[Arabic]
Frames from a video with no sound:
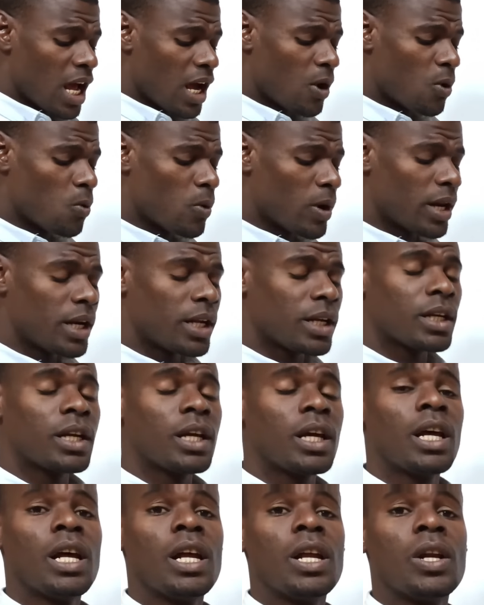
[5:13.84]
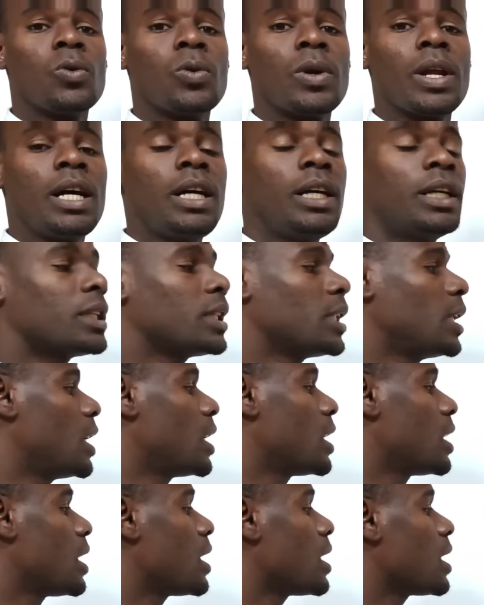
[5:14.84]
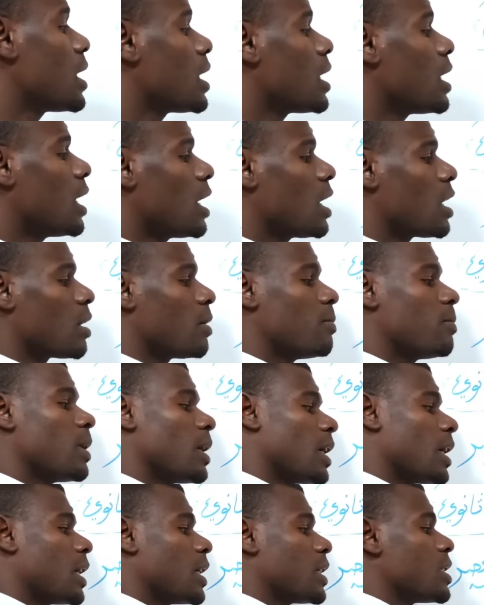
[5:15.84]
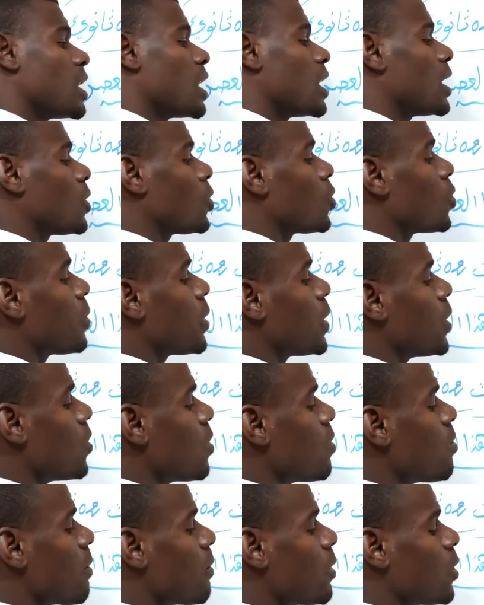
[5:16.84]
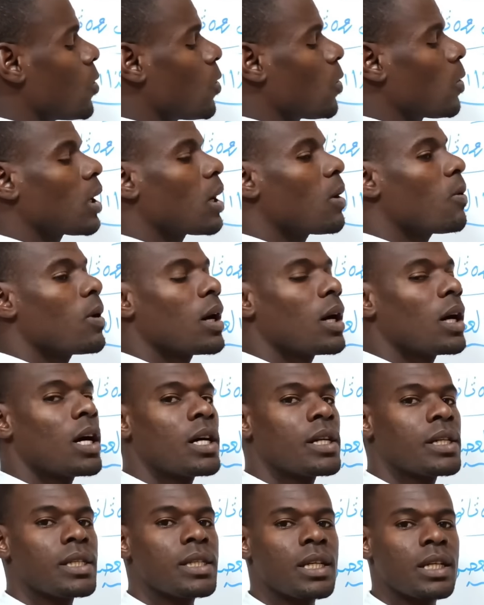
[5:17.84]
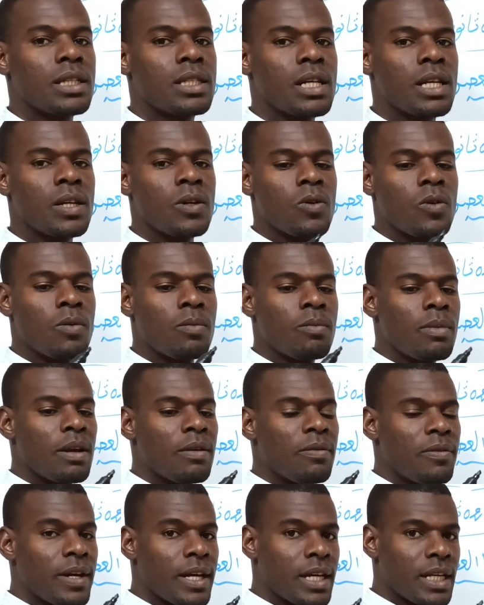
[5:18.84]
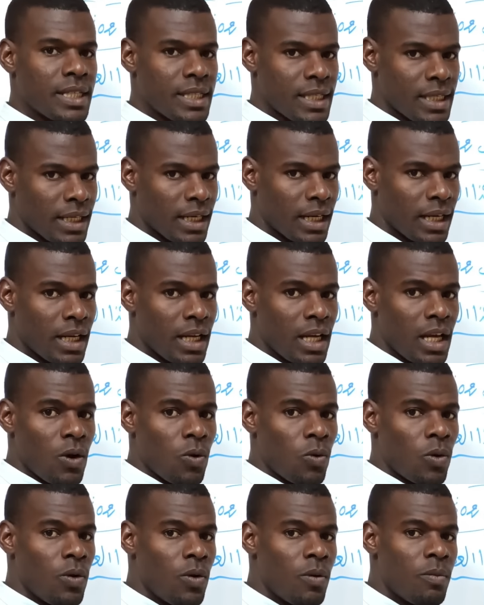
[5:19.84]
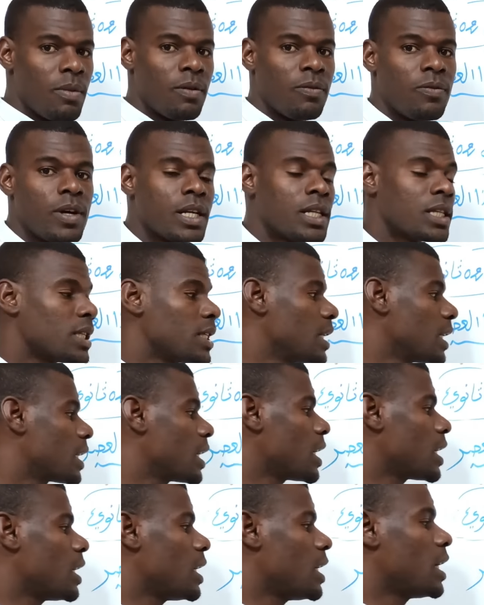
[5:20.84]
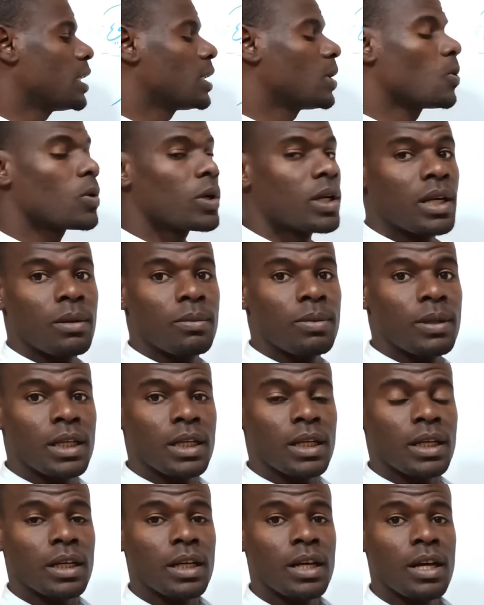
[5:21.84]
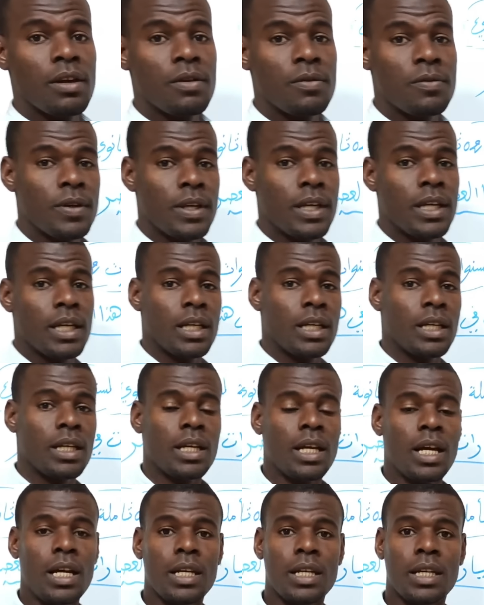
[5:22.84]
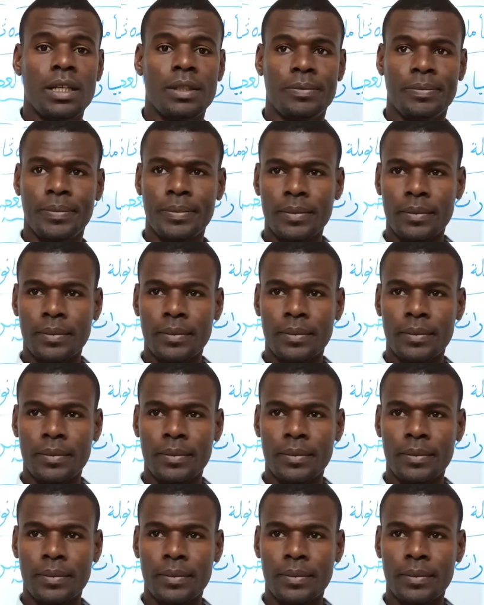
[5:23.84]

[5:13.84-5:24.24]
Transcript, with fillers: أولا نلاحظ أن العرب اختلطوا بالأمم الأخرى وخاصة الأمة الفارسية والأمة الفارسية كان لها دور كبير في يعني